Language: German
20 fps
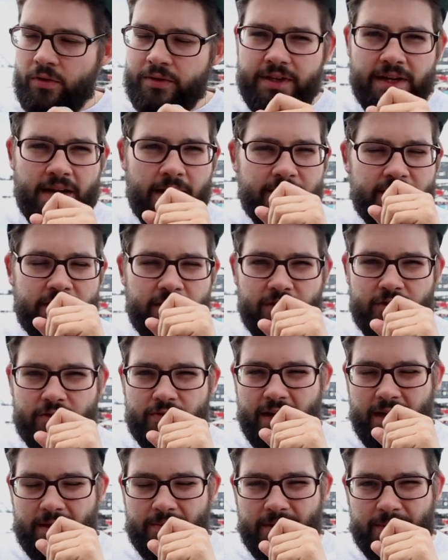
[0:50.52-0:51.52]
Und dann habe ich noch einen
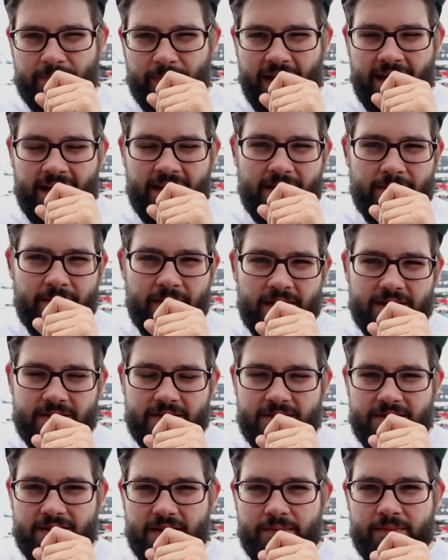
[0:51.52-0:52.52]
Track mit Brenk
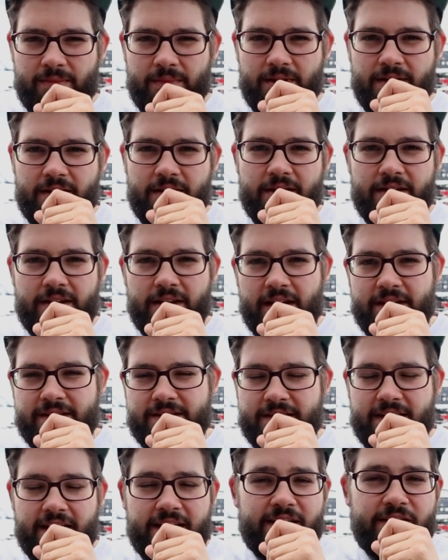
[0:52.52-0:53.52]
gemacht zusammen, äh, der
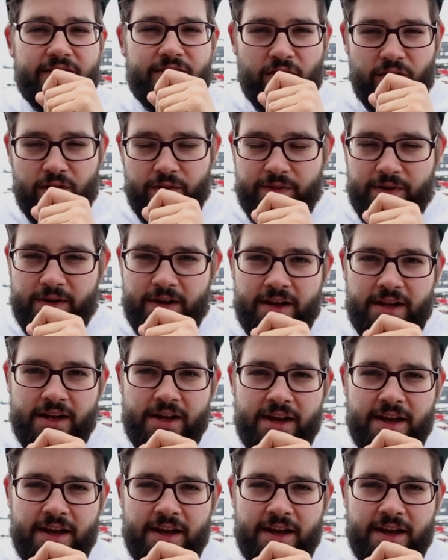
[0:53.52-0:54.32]
heißt Gegen den Teufel.